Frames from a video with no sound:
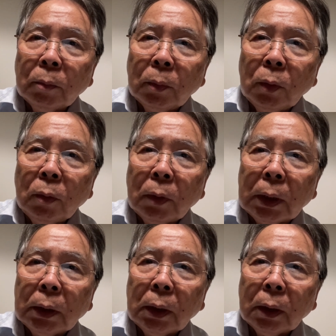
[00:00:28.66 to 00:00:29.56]
もうあ
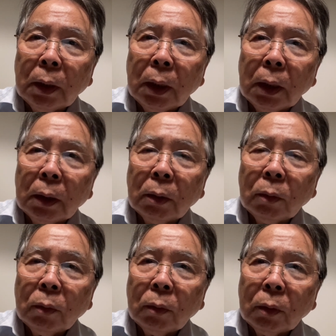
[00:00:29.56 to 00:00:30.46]
れだね
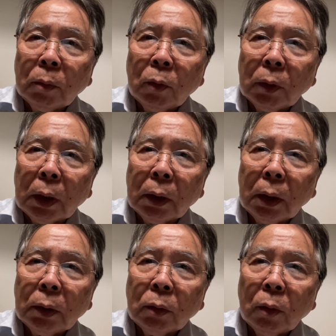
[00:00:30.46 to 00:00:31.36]
これもうやんな
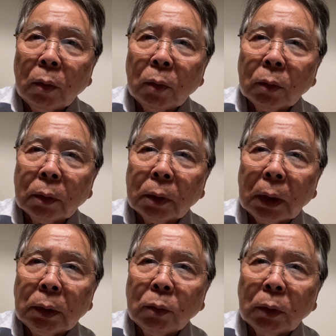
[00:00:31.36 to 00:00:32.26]
いと
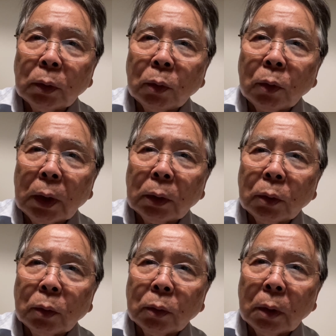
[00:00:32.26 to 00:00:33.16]
体調も整
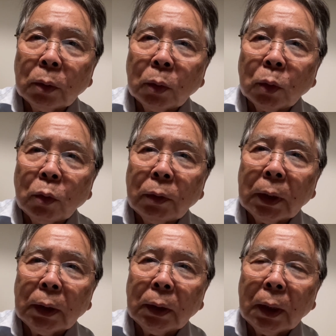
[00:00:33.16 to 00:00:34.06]
わな
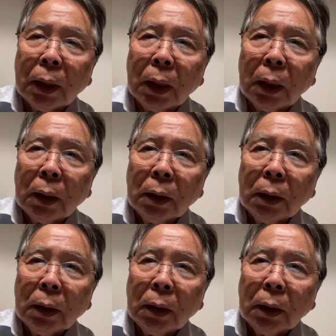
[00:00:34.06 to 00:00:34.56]
いんでね